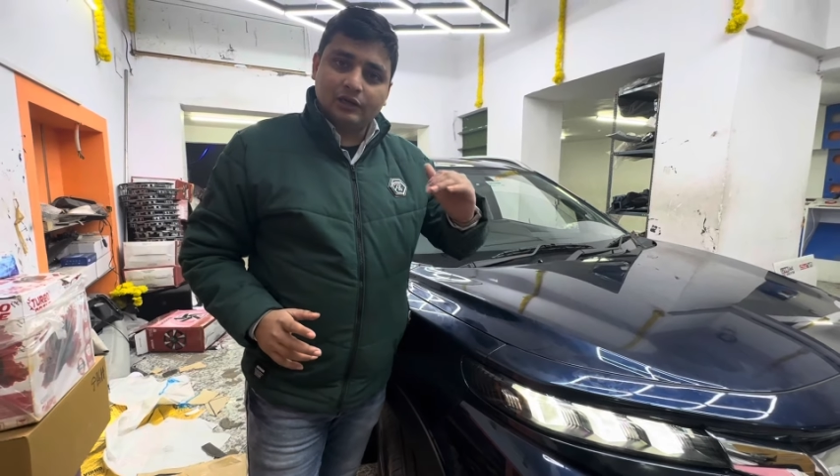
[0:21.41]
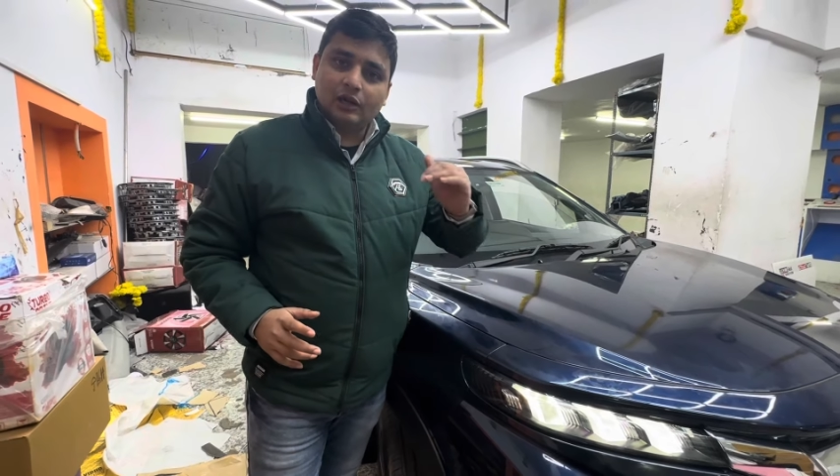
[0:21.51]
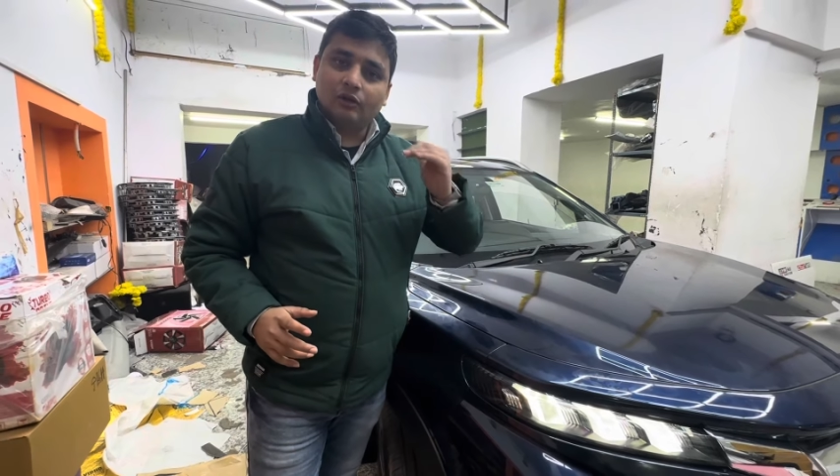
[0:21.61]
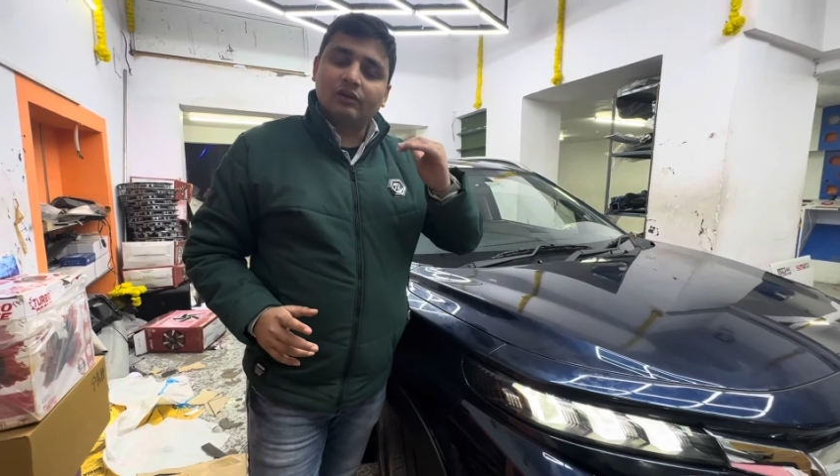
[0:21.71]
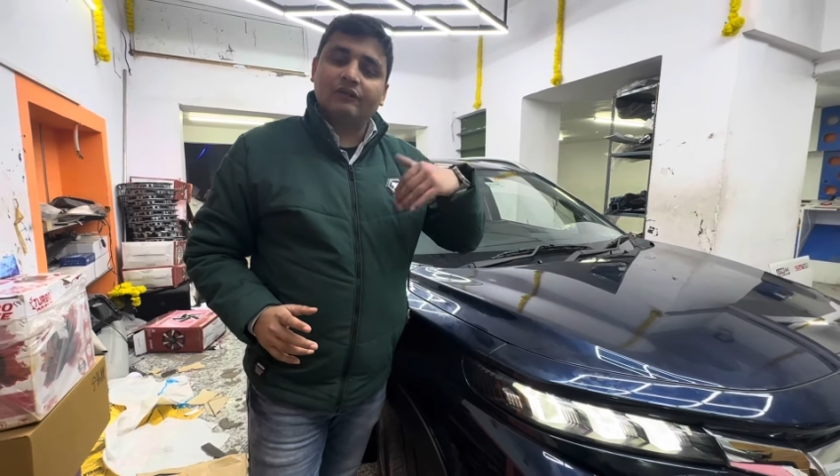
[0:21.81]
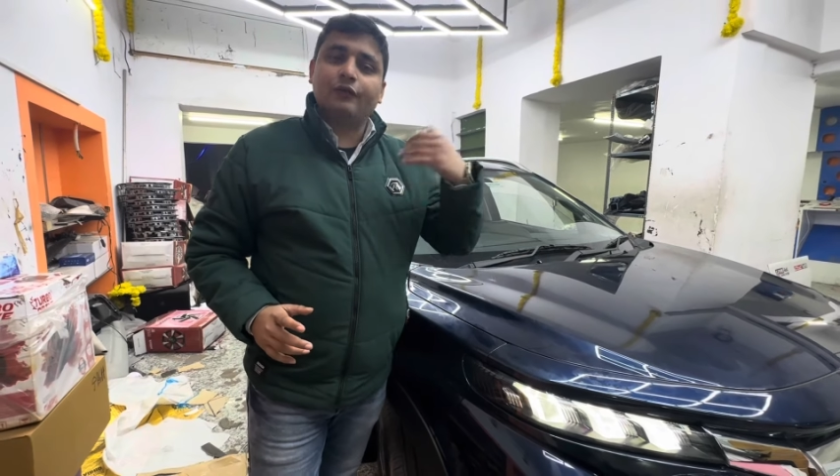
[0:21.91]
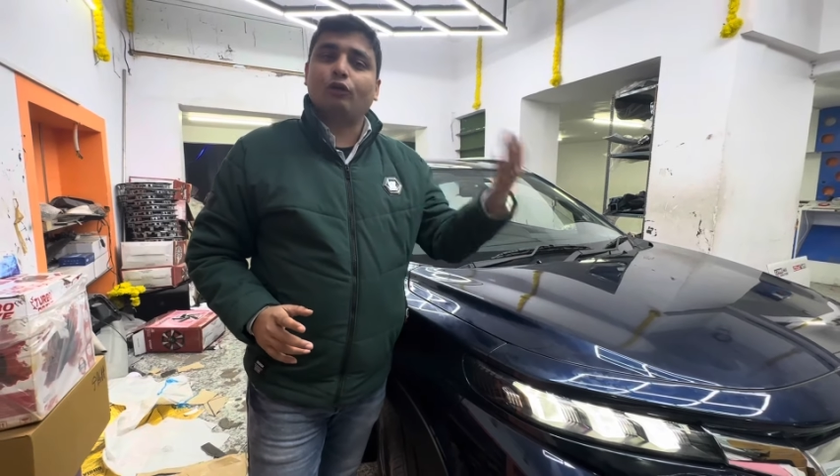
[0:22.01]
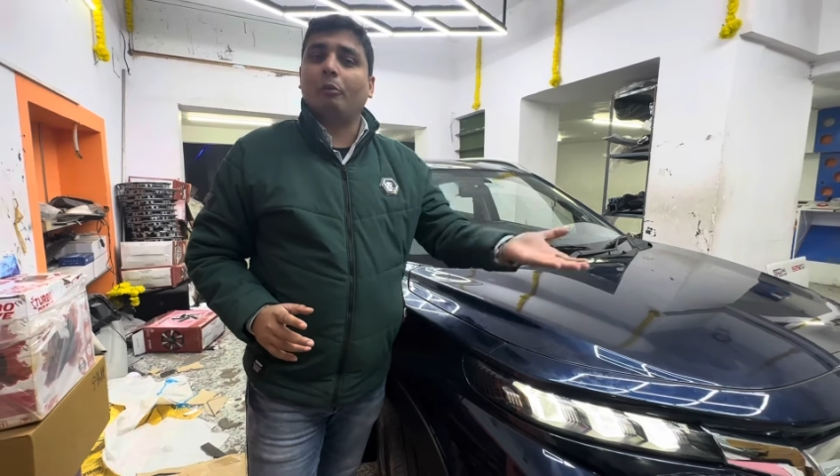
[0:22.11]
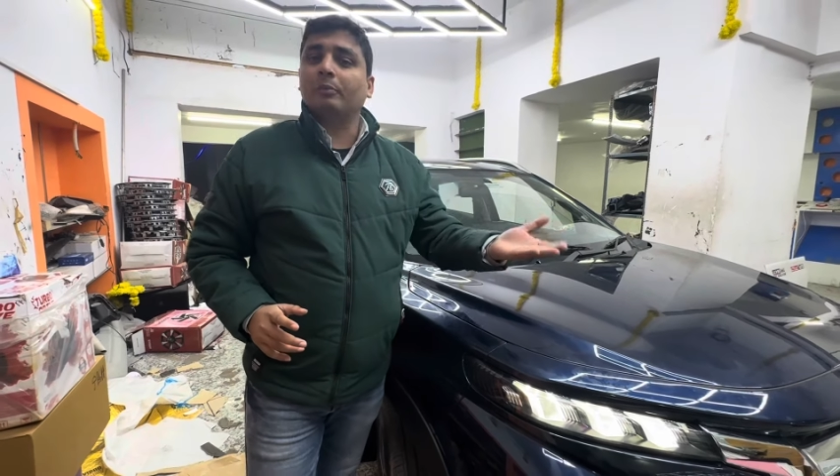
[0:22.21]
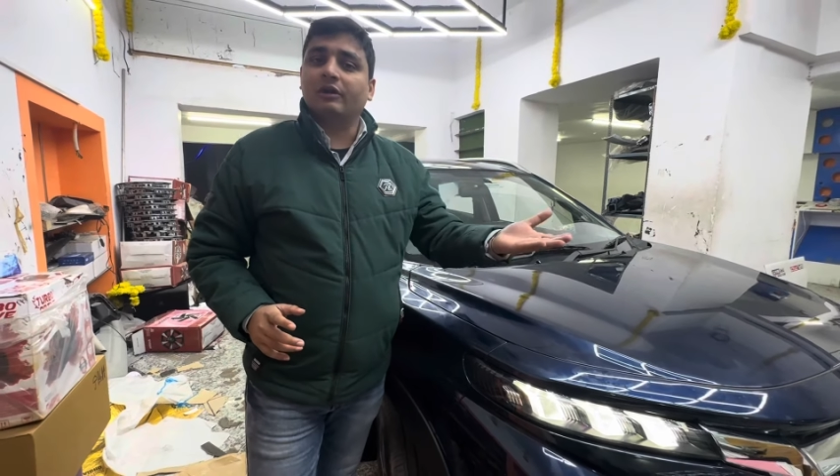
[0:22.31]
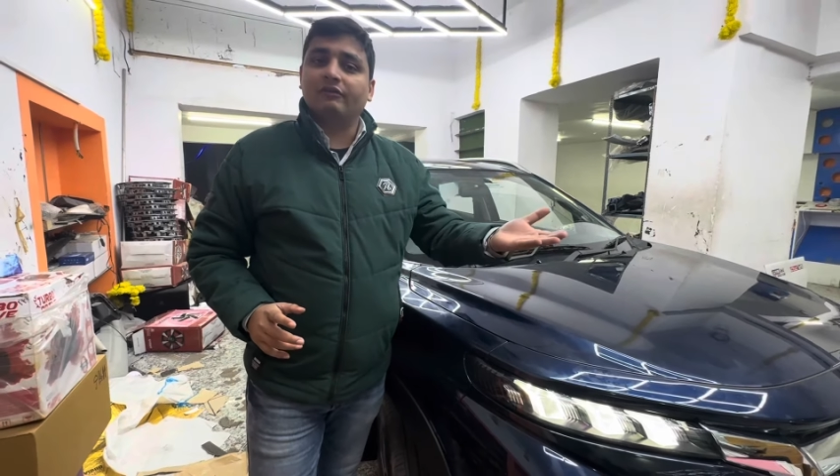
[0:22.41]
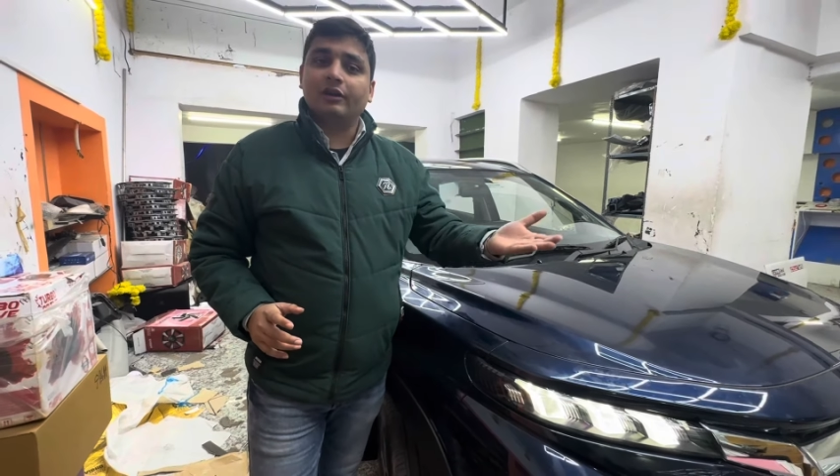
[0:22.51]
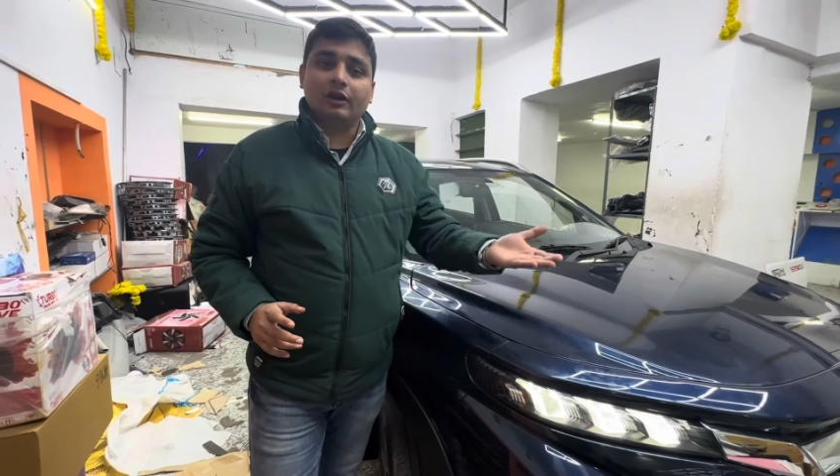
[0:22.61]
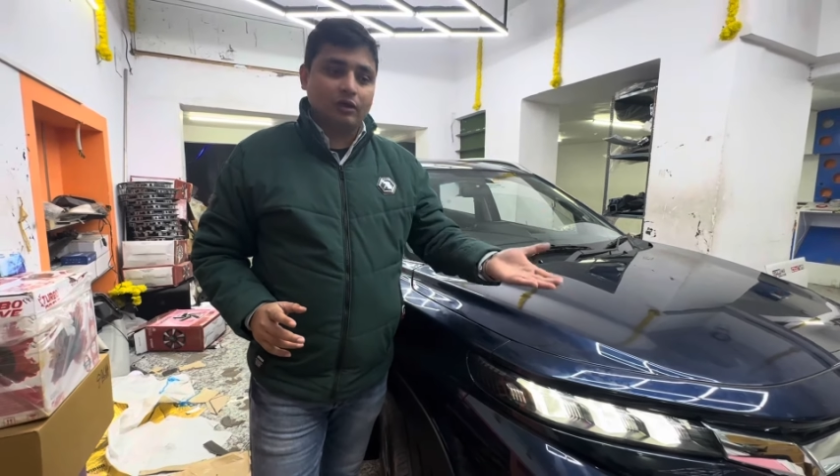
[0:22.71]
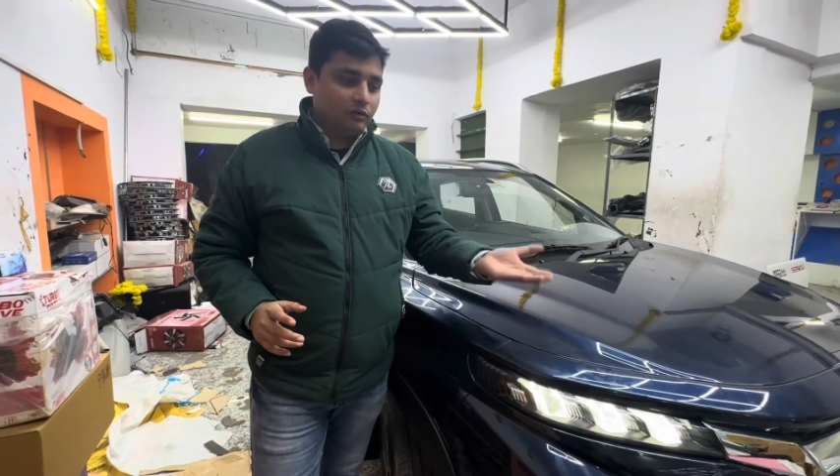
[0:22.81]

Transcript: कराओ या फिर टॉप कन्वर्ट कराओ